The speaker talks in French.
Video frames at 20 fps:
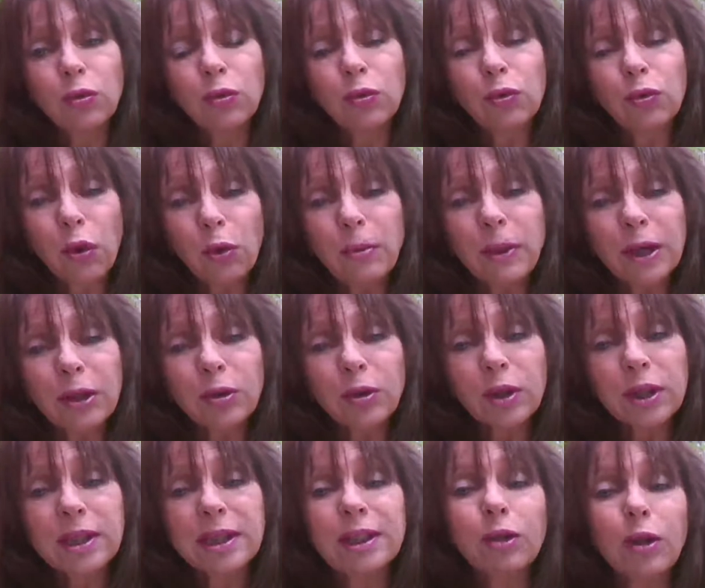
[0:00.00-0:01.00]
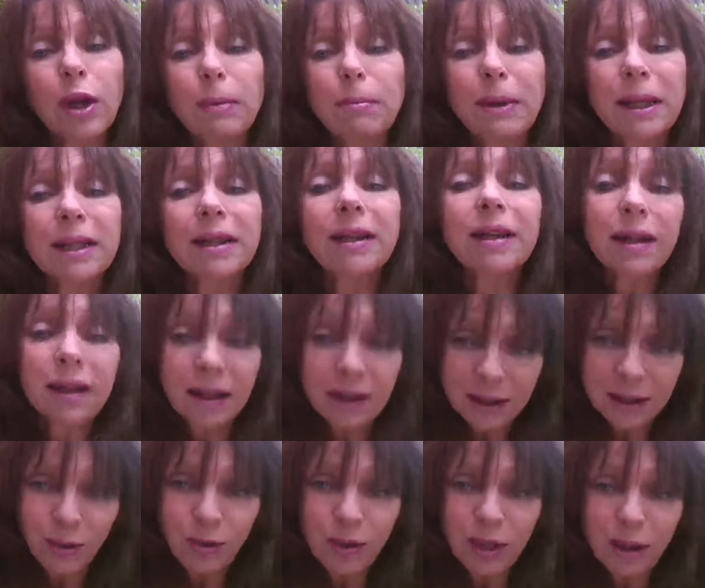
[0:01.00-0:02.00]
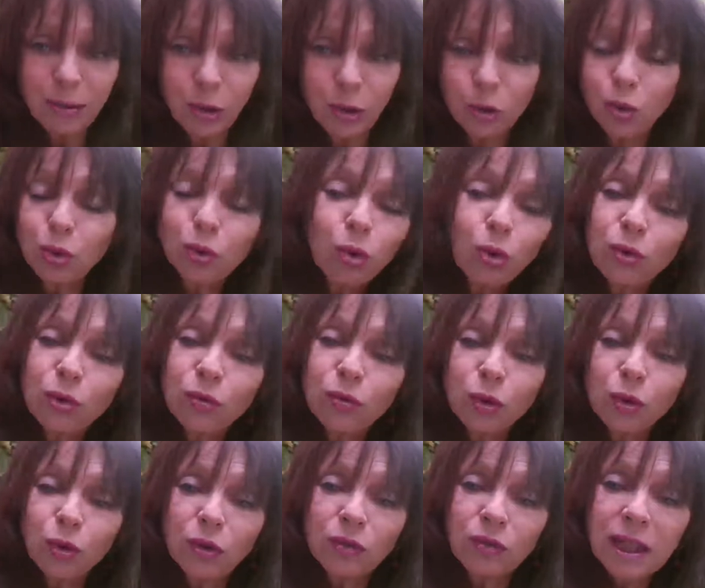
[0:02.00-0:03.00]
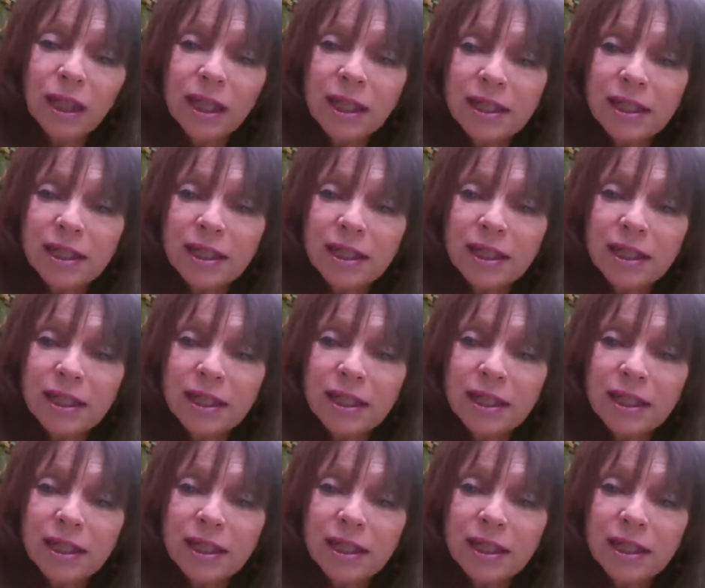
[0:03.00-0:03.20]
vous remarquerez qui se répètent régulièrement, tout au long de votre vie.